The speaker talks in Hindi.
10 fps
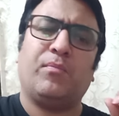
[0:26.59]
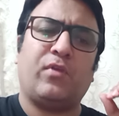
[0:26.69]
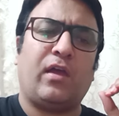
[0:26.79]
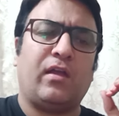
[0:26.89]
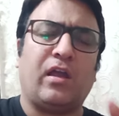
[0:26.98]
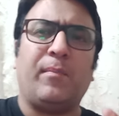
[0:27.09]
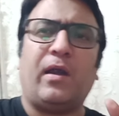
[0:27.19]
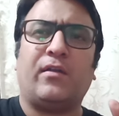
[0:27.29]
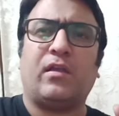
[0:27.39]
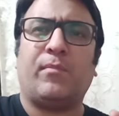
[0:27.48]
चाहे घर
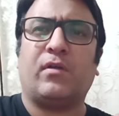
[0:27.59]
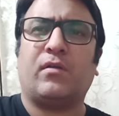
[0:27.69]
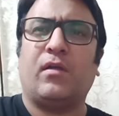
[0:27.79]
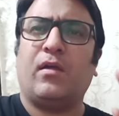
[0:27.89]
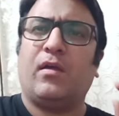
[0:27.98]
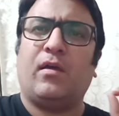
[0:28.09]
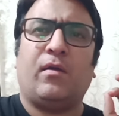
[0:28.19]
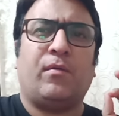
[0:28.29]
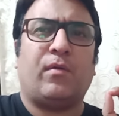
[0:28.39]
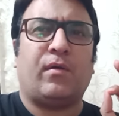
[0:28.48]
बैठ जाए बट
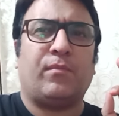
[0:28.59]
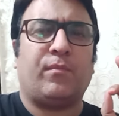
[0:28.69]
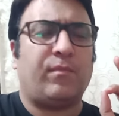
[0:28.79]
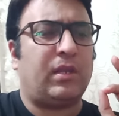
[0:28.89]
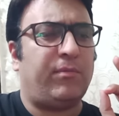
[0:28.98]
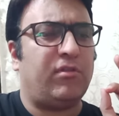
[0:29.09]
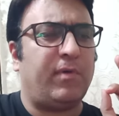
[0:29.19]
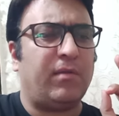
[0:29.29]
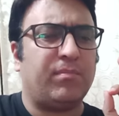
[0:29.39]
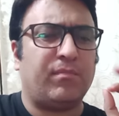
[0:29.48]
मतलब इस
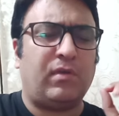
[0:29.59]
बार